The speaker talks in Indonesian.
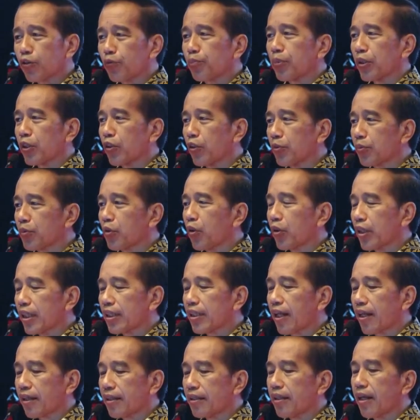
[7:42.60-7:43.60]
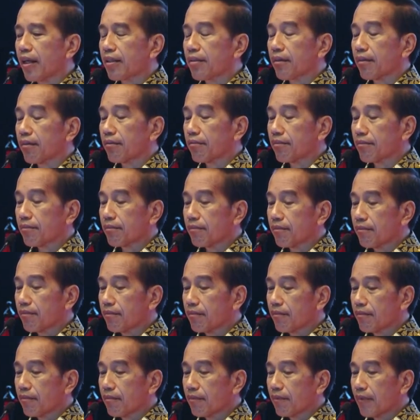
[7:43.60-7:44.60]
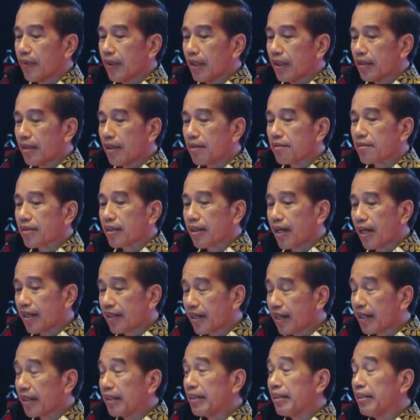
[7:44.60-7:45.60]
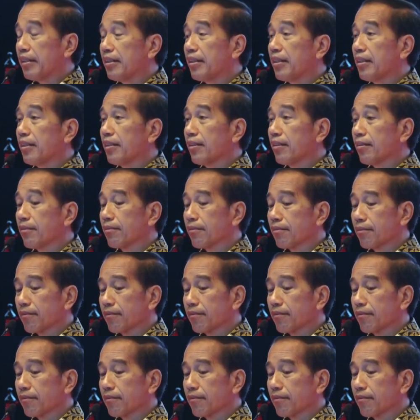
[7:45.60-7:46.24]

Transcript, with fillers: itu betul-betul kita lihat. Dan sekarang ini